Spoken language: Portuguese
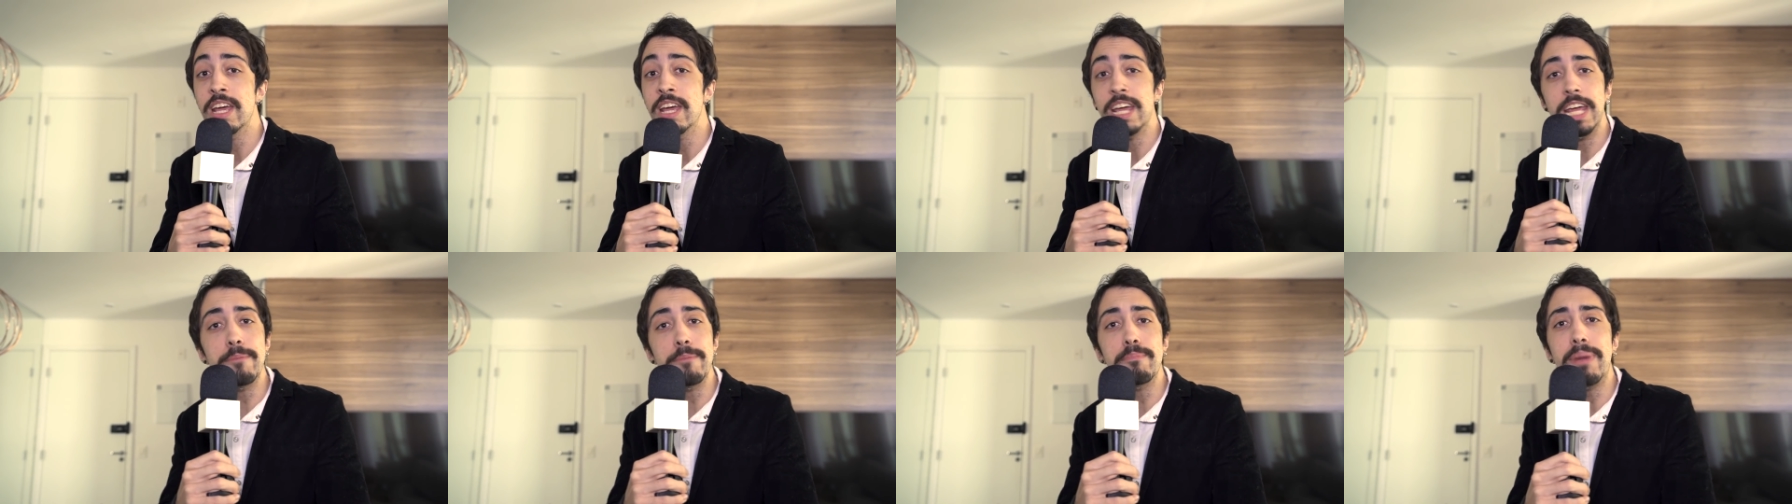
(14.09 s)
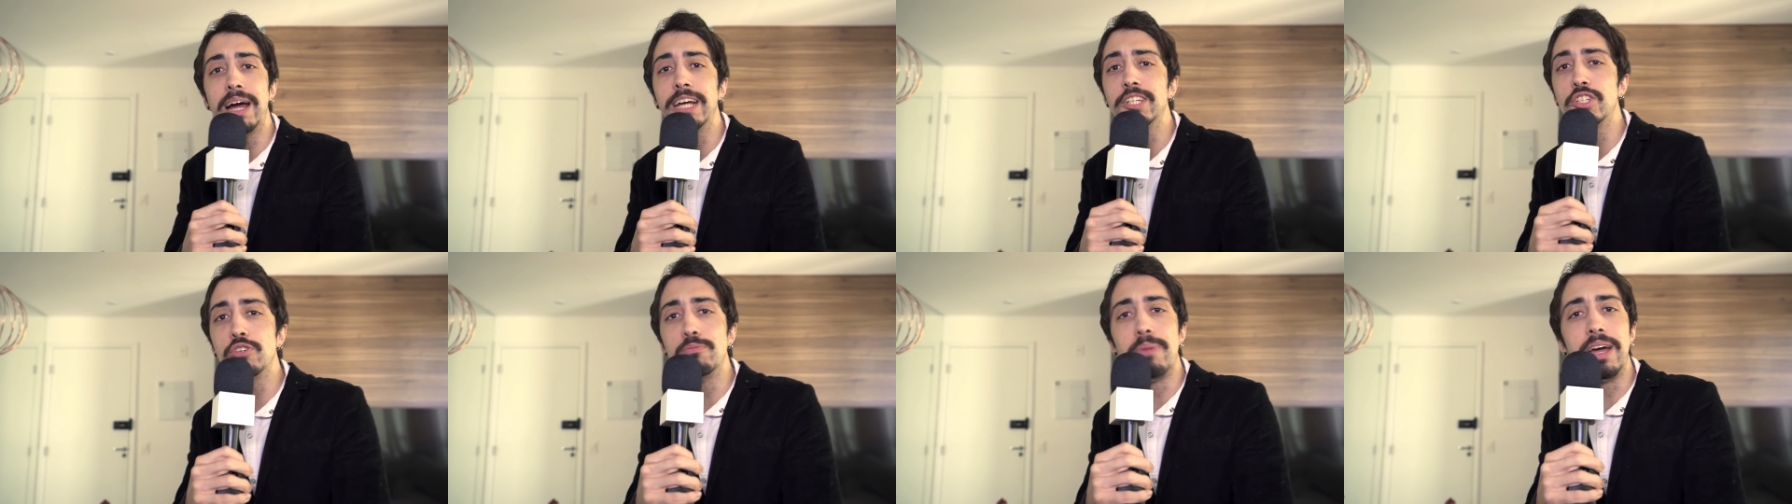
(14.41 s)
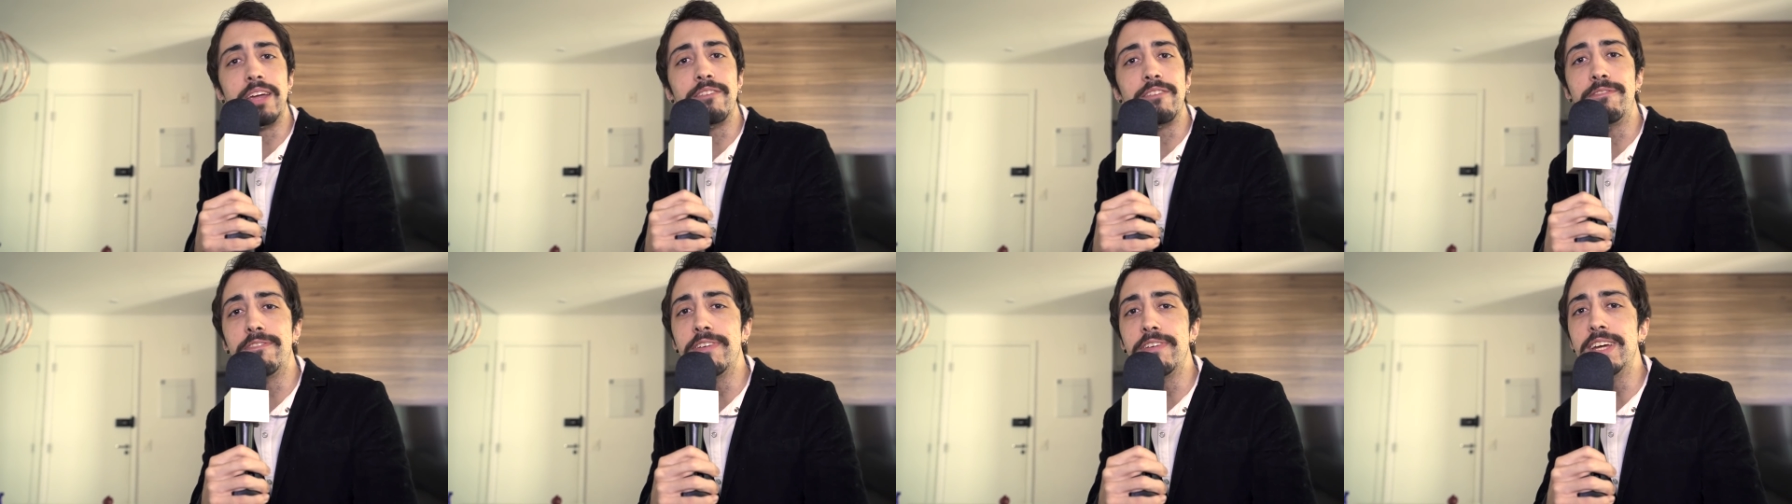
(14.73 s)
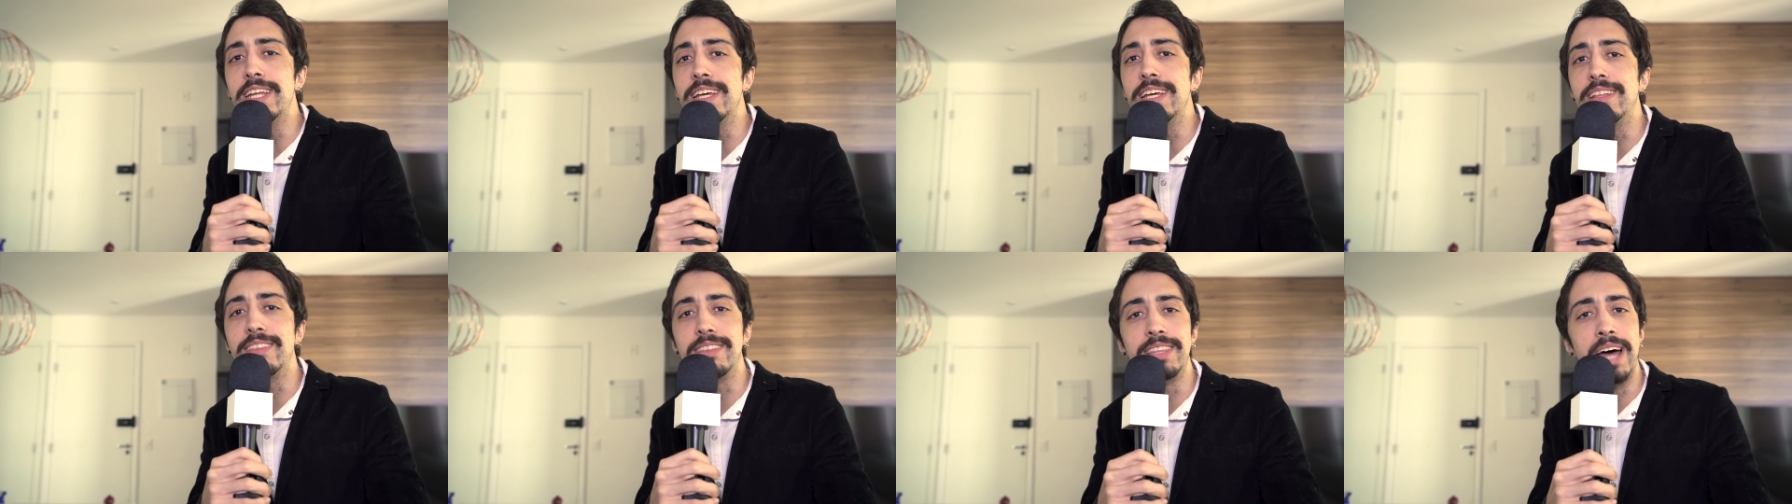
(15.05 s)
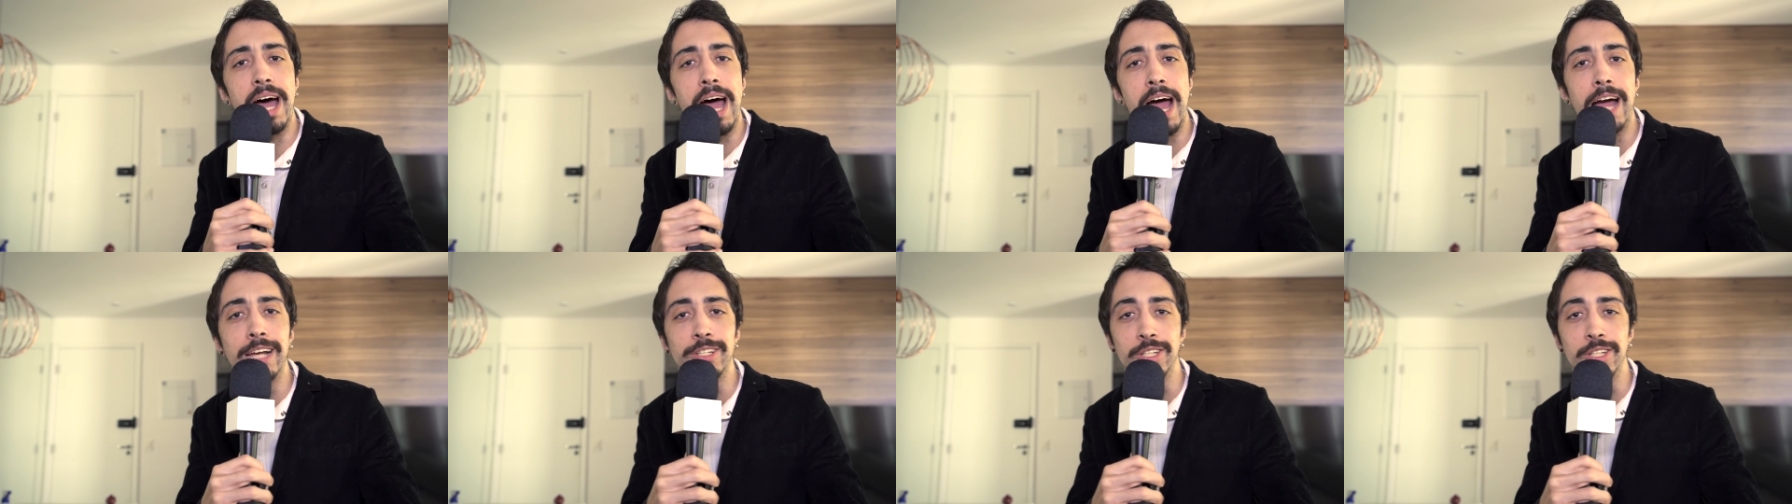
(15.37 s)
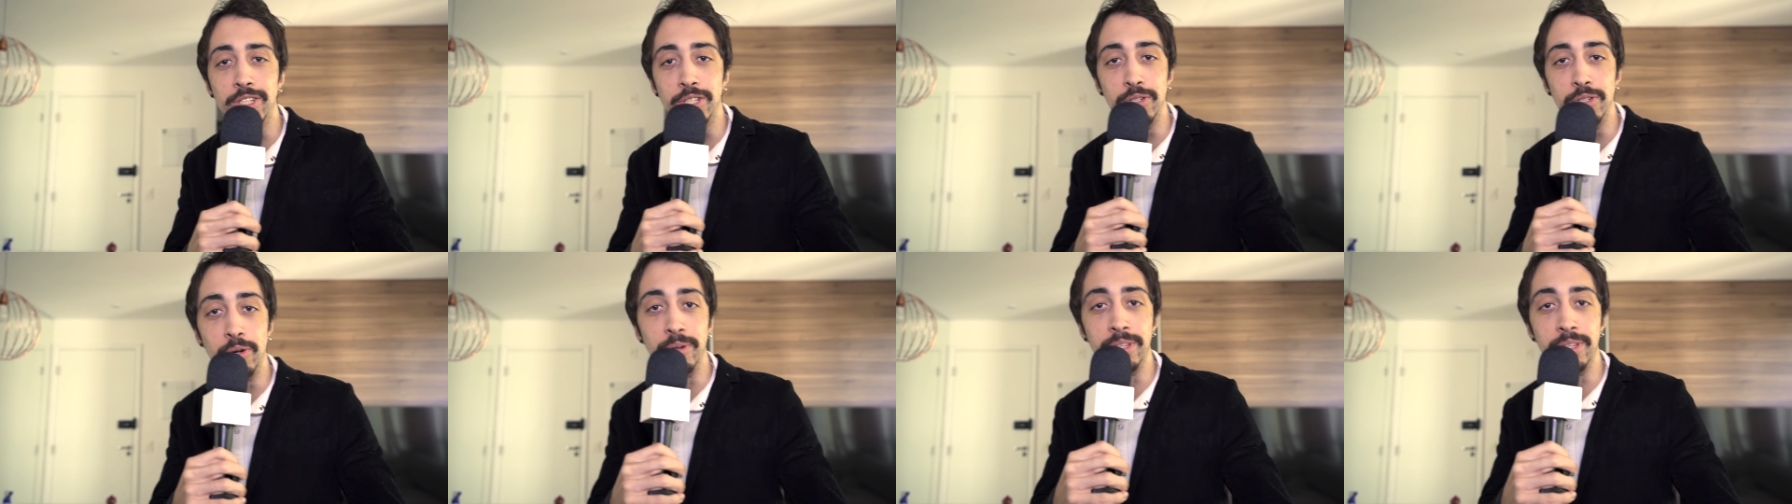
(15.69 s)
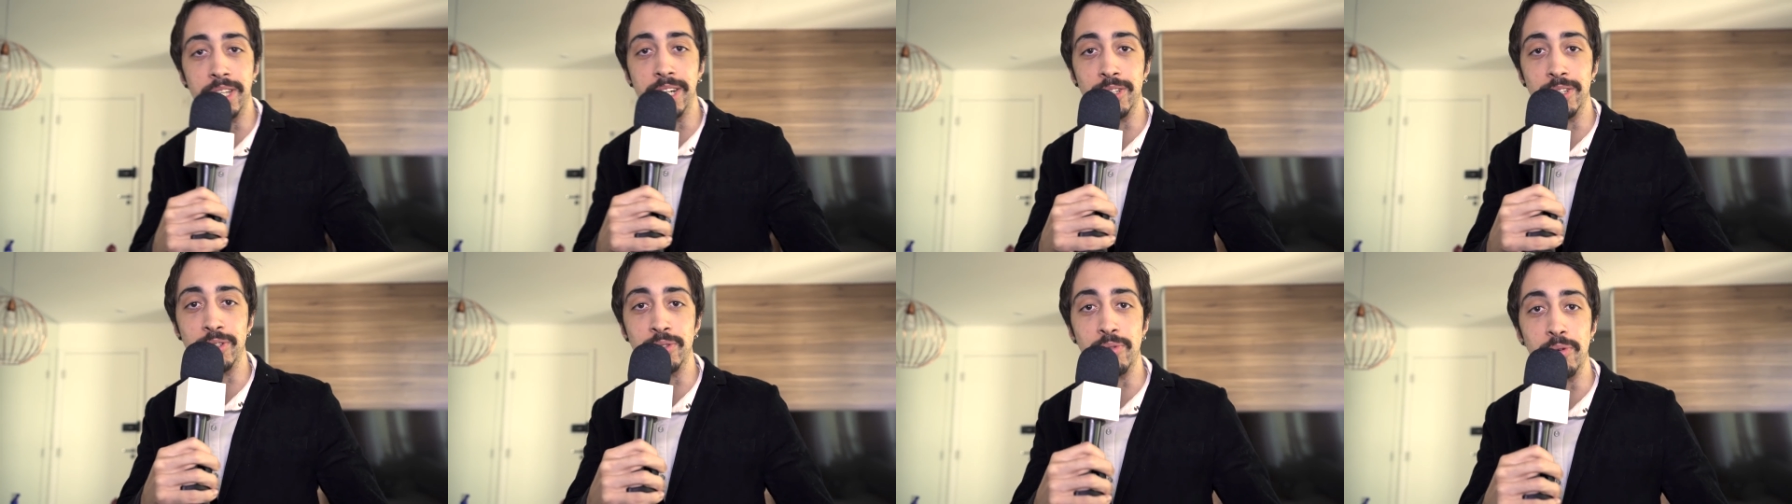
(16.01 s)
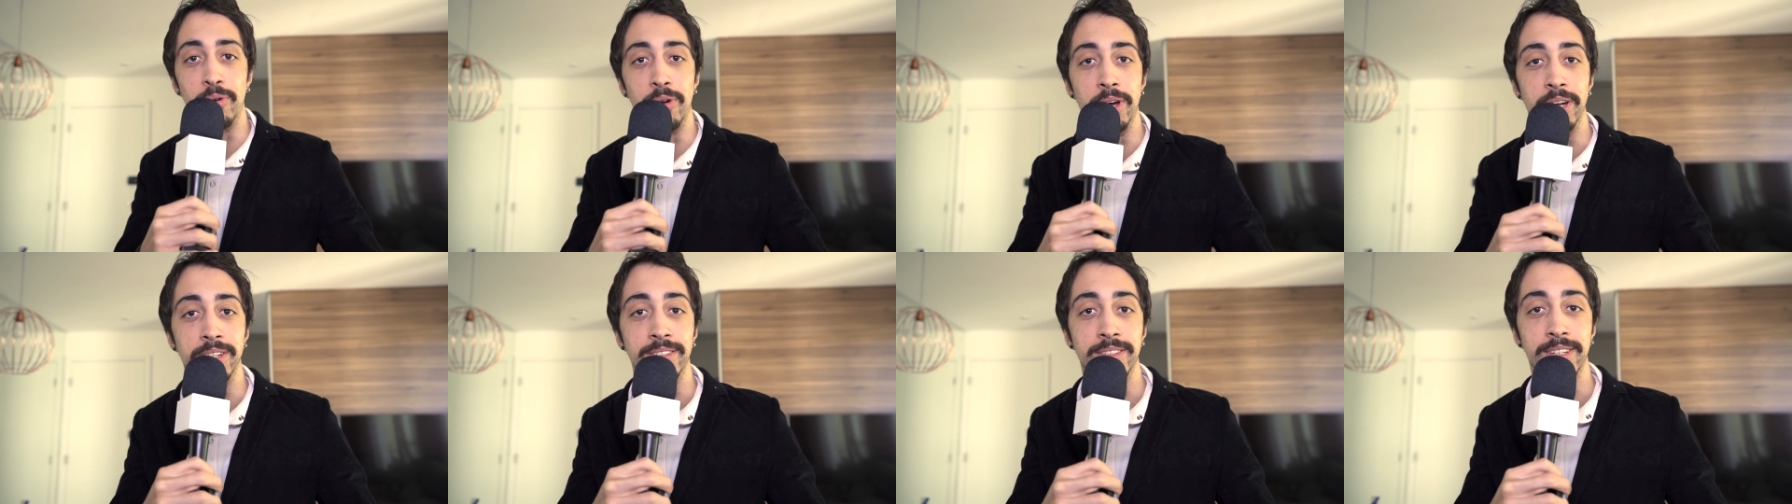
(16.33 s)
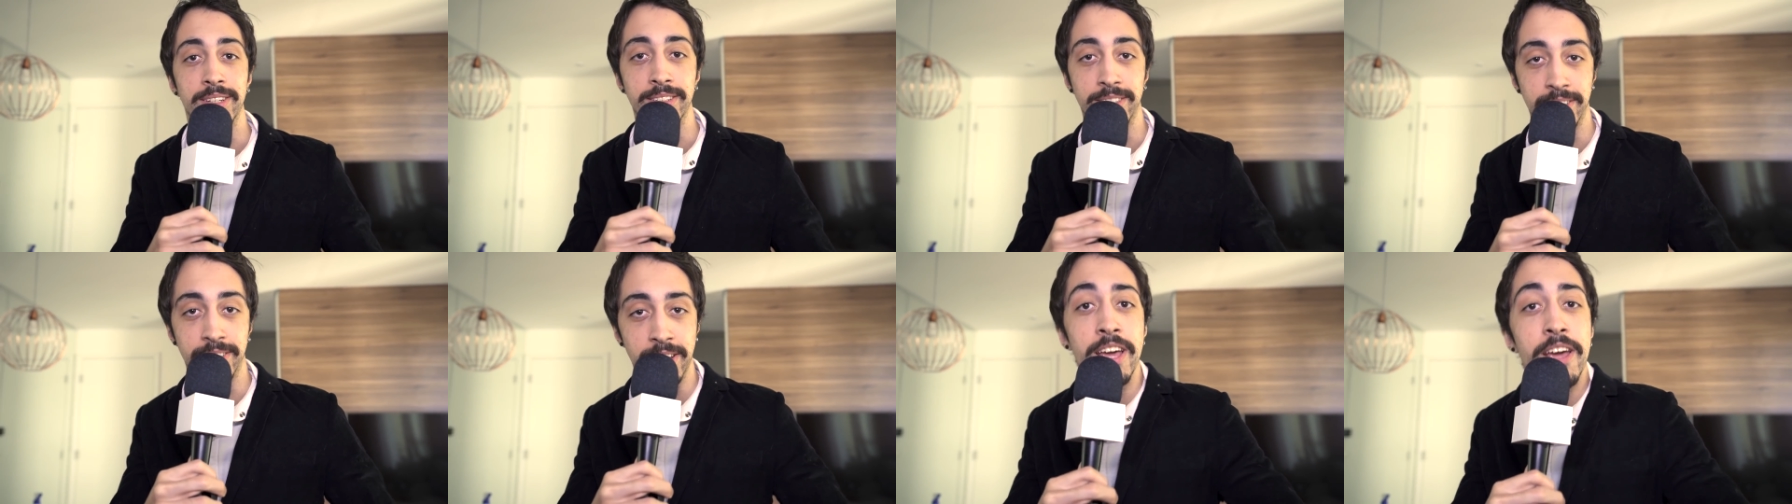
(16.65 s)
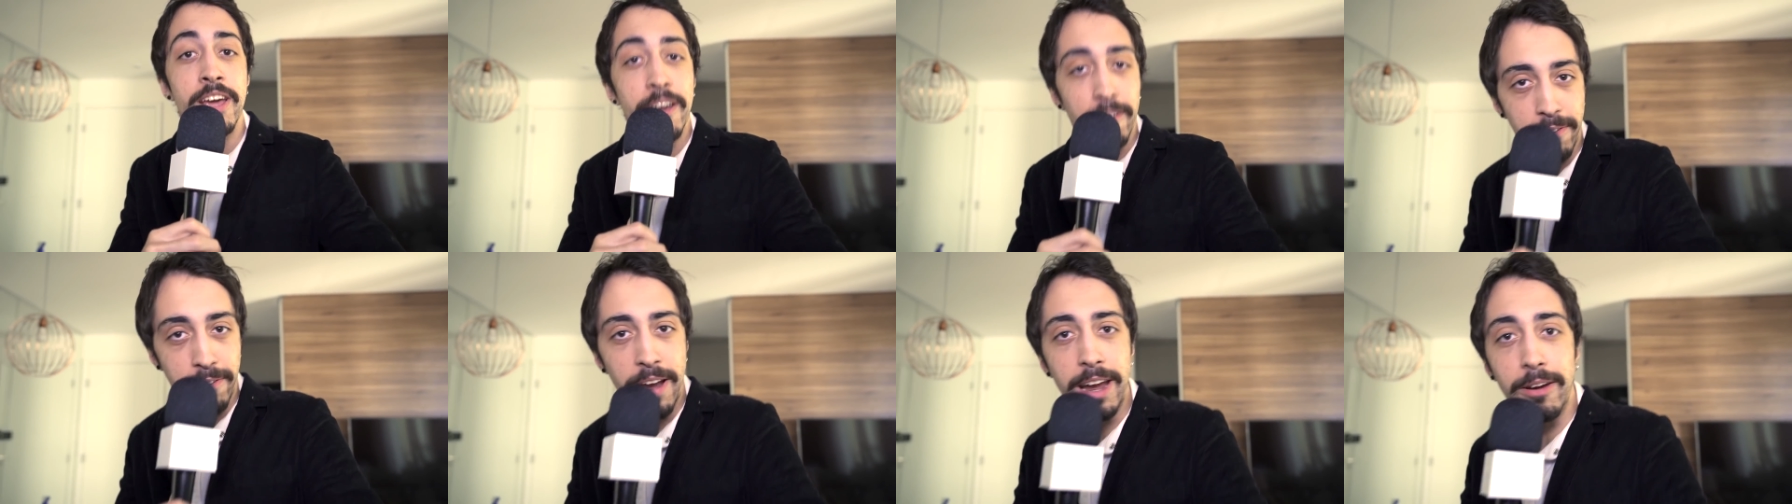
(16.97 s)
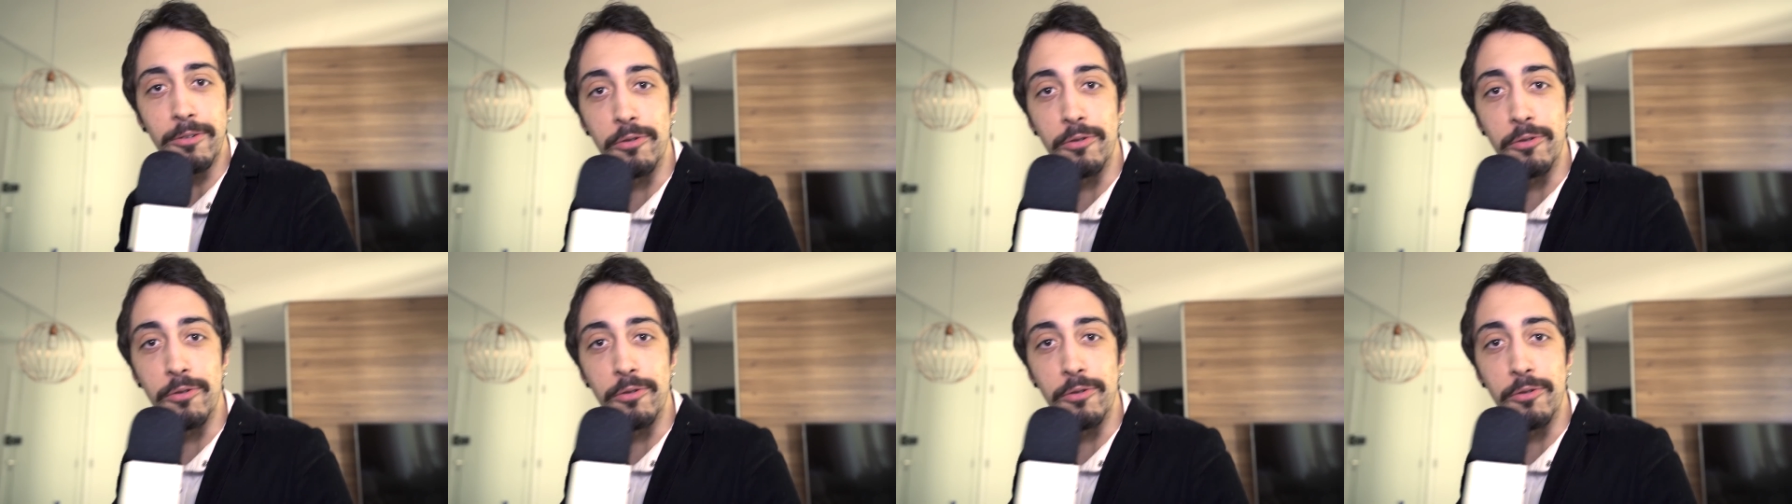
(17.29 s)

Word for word: e mais uma infinidade de outras coisas. Vem